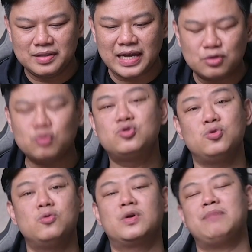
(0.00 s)
แต่
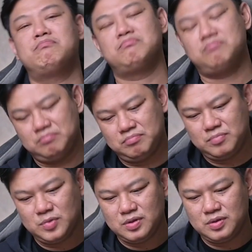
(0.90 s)
จู่ๆครับ
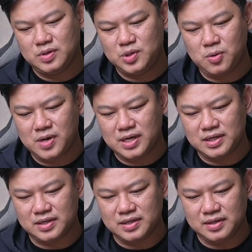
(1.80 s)
ช่วง
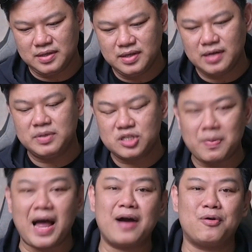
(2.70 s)
เดือนพฤษ
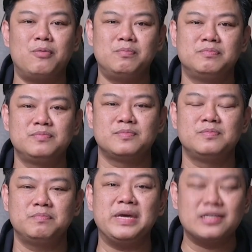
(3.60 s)
ภาคม
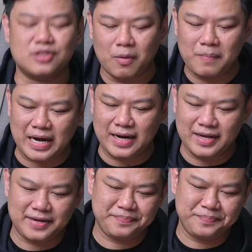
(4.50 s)
ปี 2000
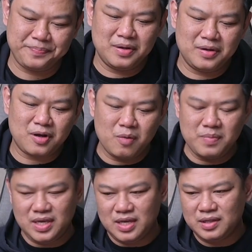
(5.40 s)
นะก็
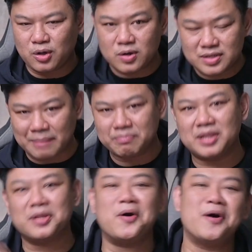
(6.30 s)
มีโทรศัพท์
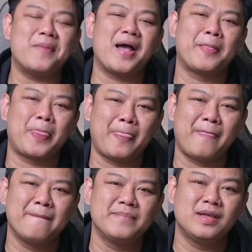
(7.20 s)
ติดต่อเข้ามา
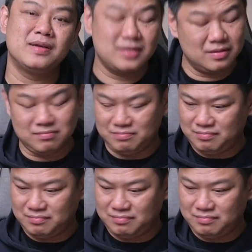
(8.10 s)
ซึ่ง